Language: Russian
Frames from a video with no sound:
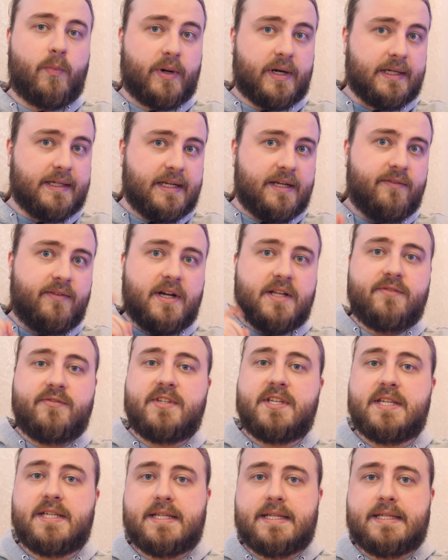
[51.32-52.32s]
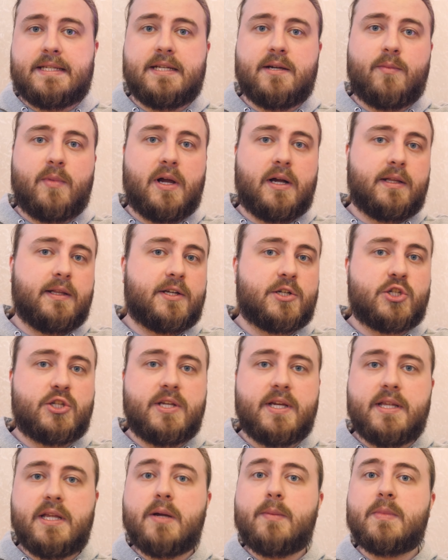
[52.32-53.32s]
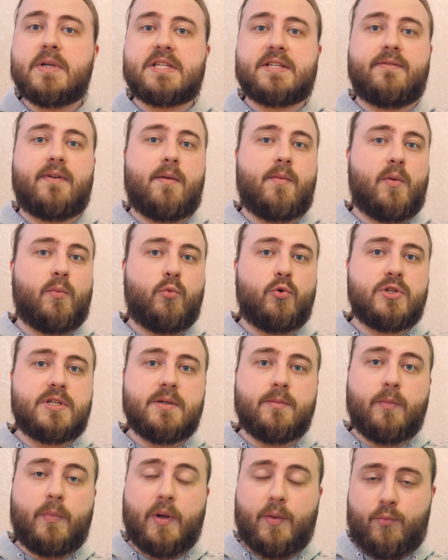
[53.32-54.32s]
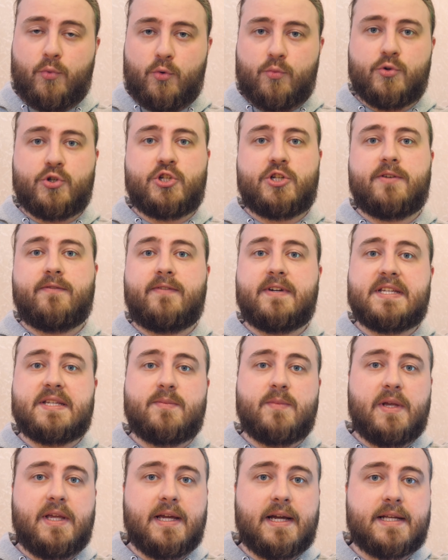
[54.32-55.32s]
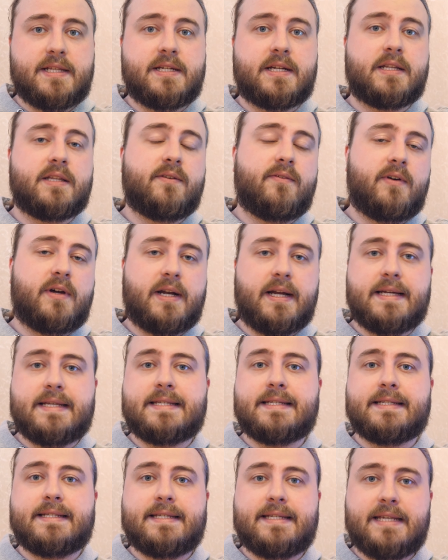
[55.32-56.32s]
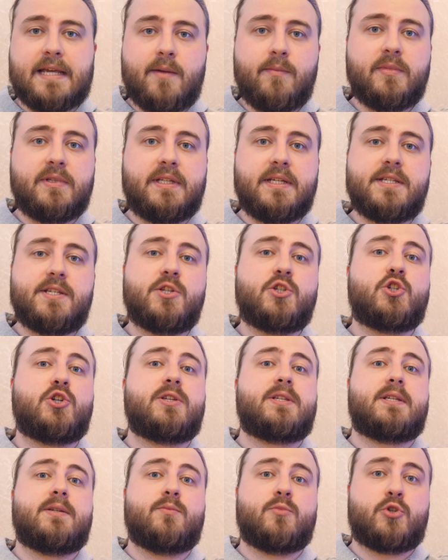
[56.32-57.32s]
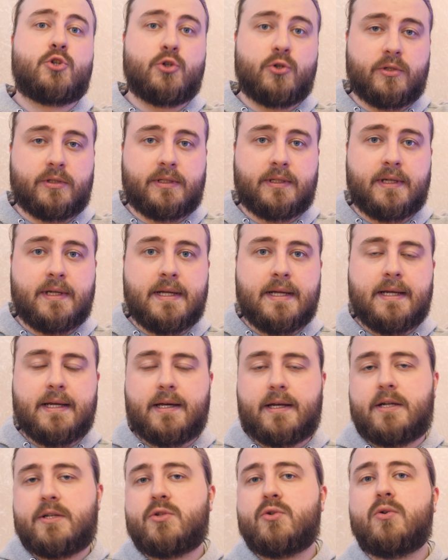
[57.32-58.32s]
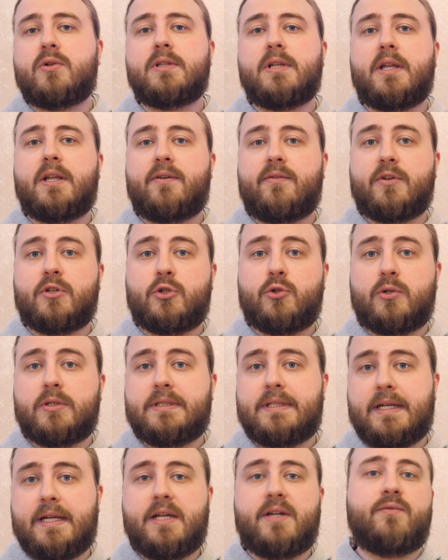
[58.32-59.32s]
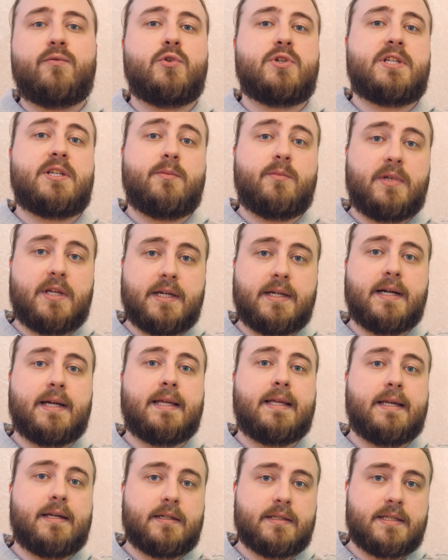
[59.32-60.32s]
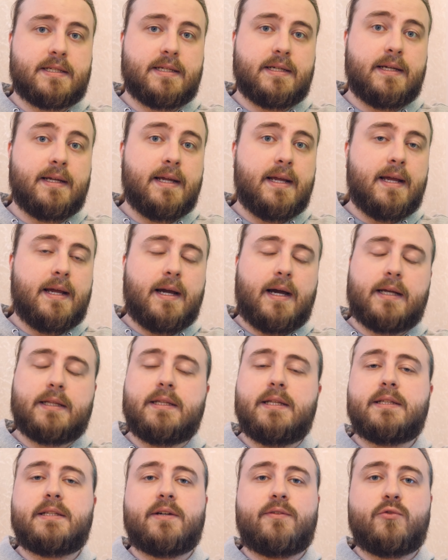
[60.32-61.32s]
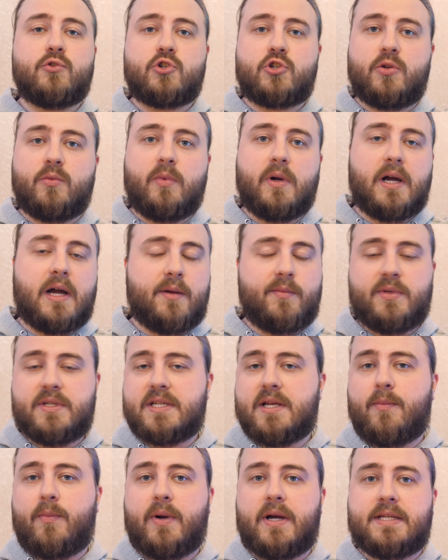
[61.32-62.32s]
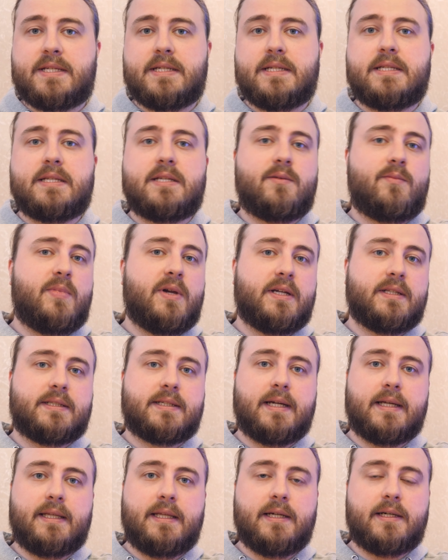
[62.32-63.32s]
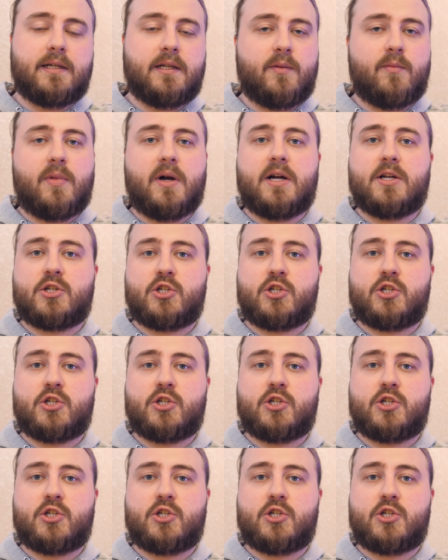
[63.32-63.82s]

Прогревать все системы охлаждения мы с вами будем при помощи восьмиядерного Ryzen 7 1700, разогнанного до 3,8 ГГц. А для того, чтобы обезопасить себя от каких-либо